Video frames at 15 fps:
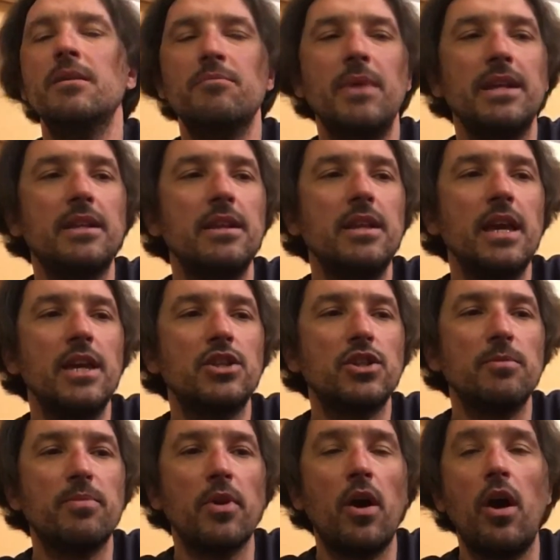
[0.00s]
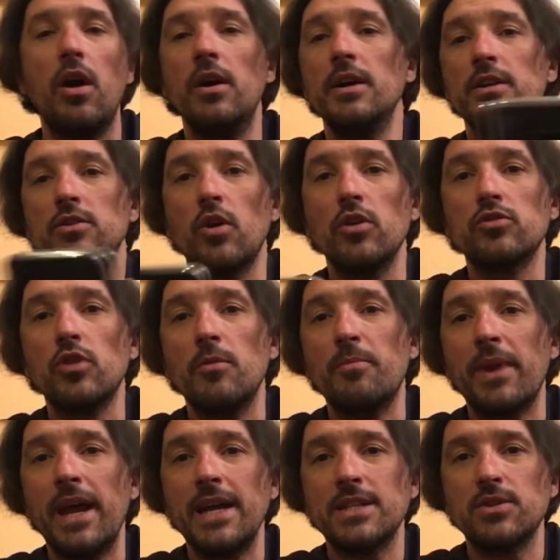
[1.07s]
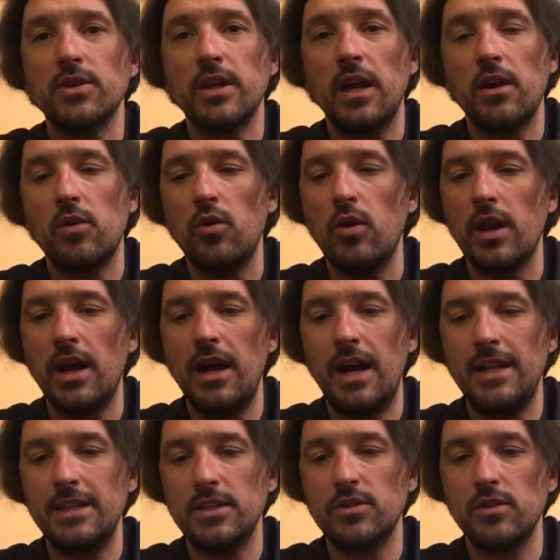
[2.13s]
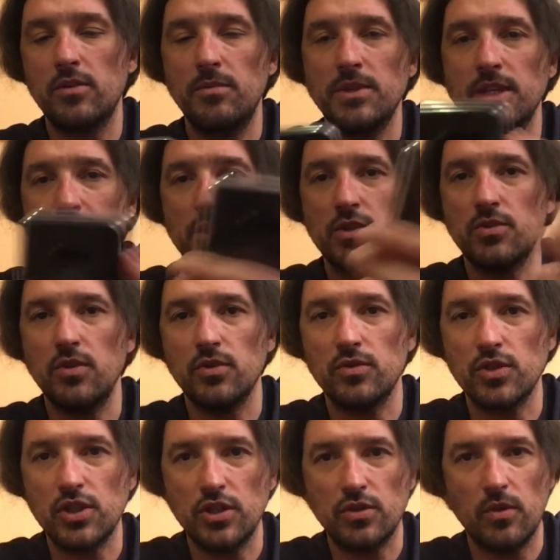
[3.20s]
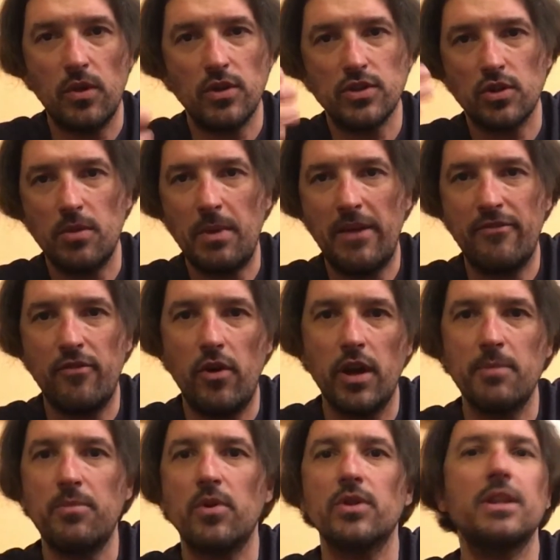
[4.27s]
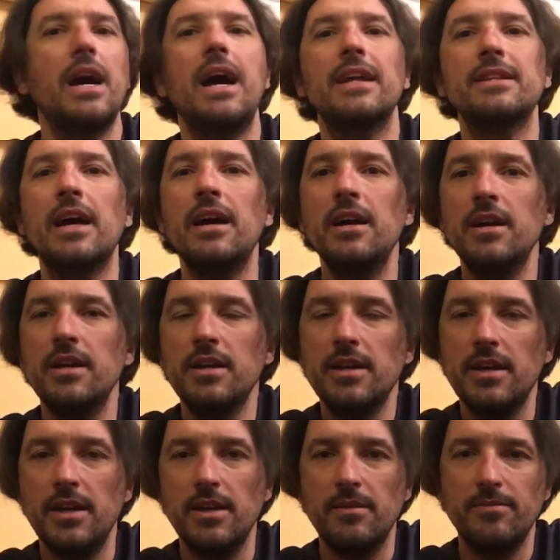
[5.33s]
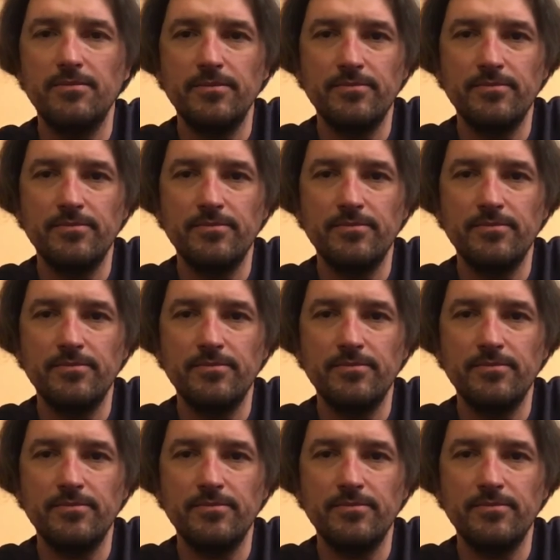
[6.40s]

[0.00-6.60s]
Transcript: Mate 10 Pro, tolto il prezzo che ancora adesso incomincia a essere sugli 800 euro, secondo me è fuori portata, eh,